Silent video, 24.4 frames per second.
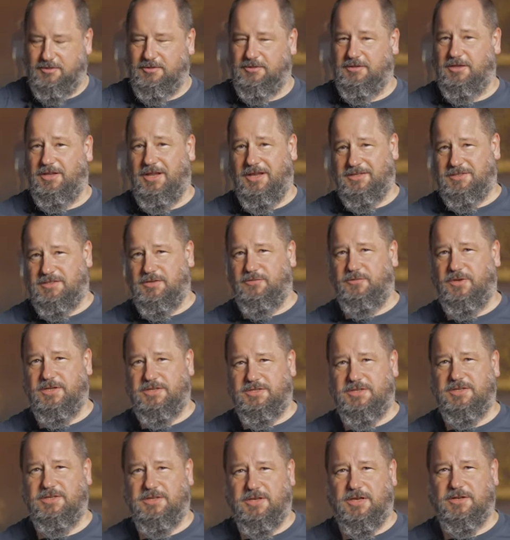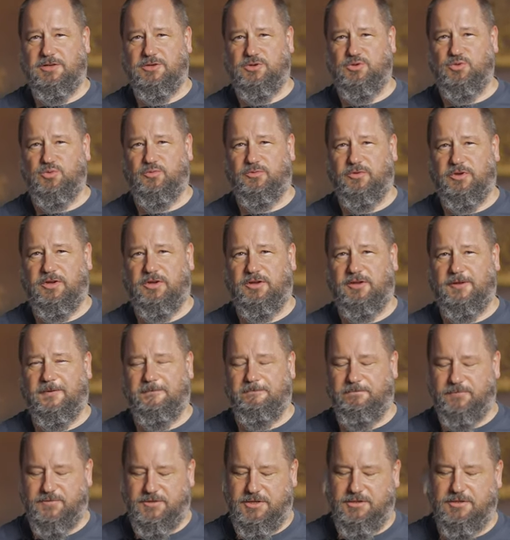Die nächste Festigkeitsstufe
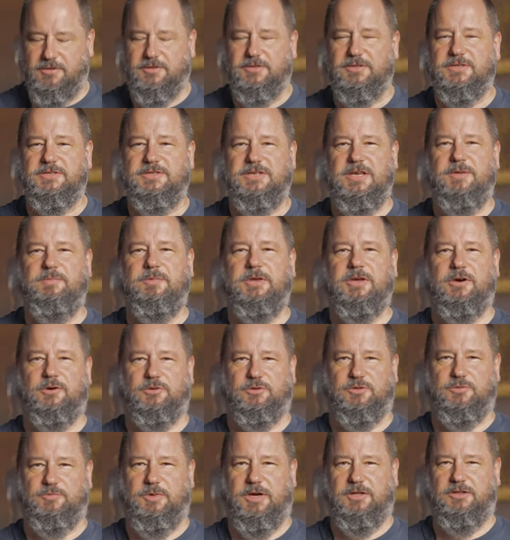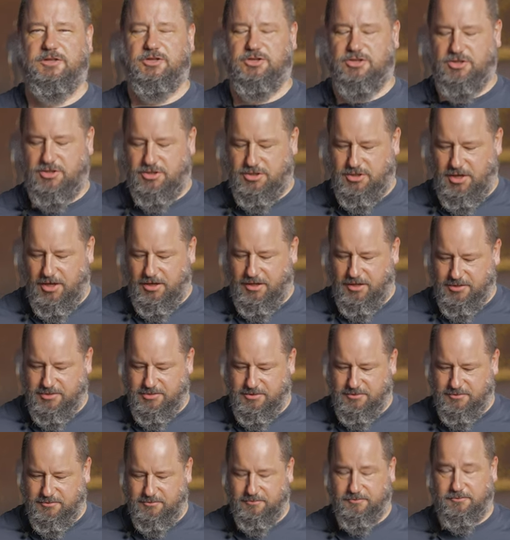sind dann semiautomatische
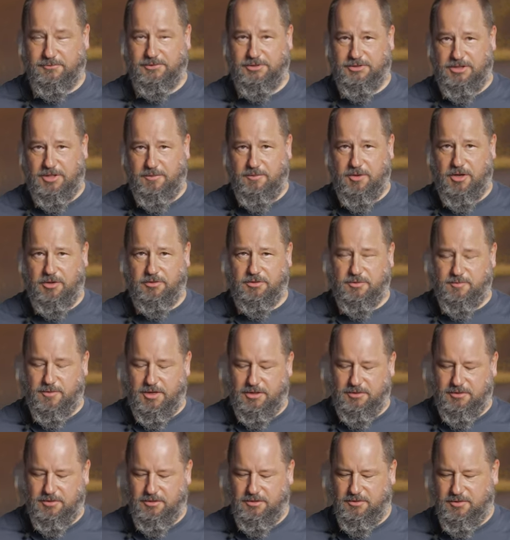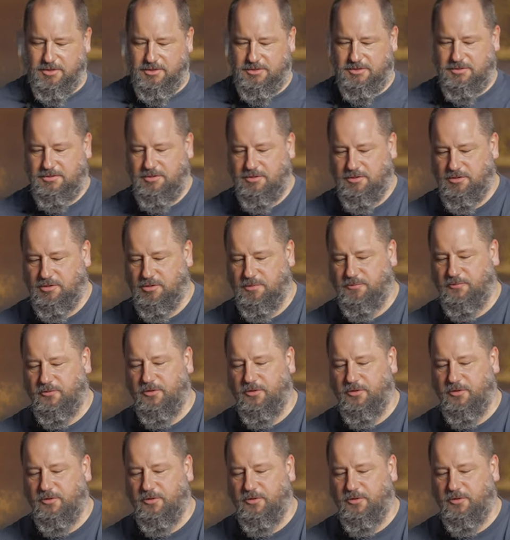Steigeisen. Semiautomatik heißt, ich habe